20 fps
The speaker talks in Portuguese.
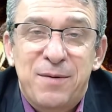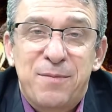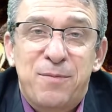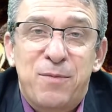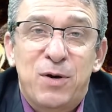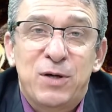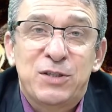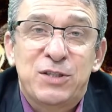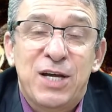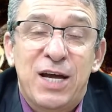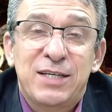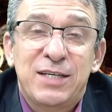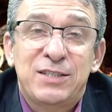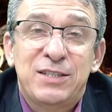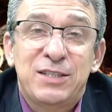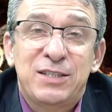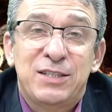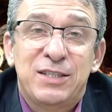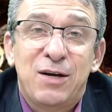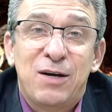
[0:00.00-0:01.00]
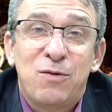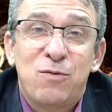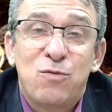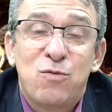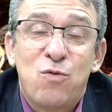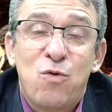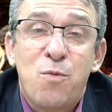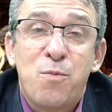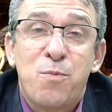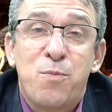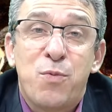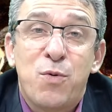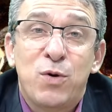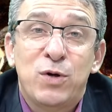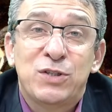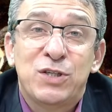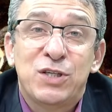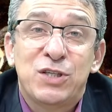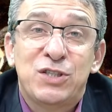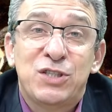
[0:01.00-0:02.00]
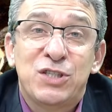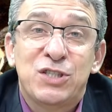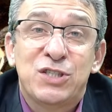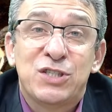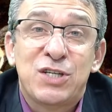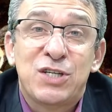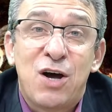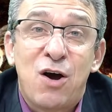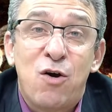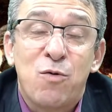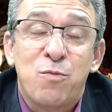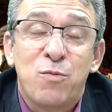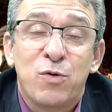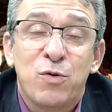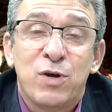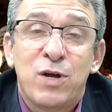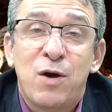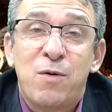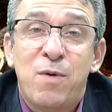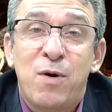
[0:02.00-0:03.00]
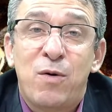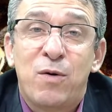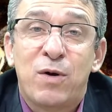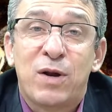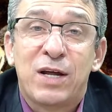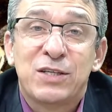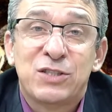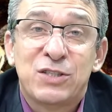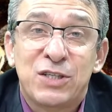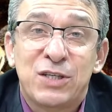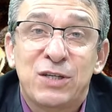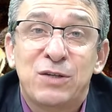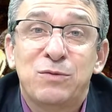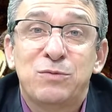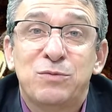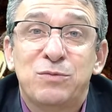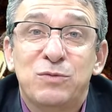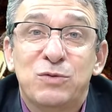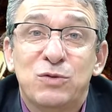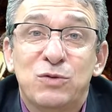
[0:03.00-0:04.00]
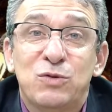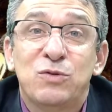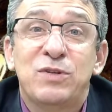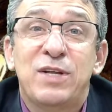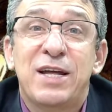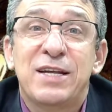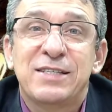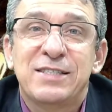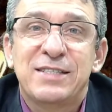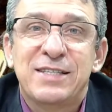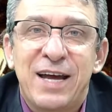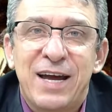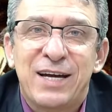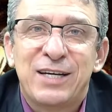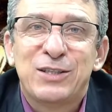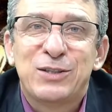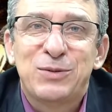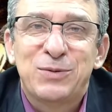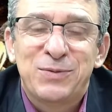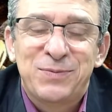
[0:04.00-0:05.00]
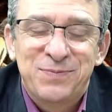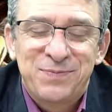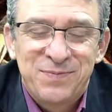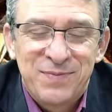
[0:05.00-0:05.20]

Moisés então compôs esse salmo, que é uma oração do deserto.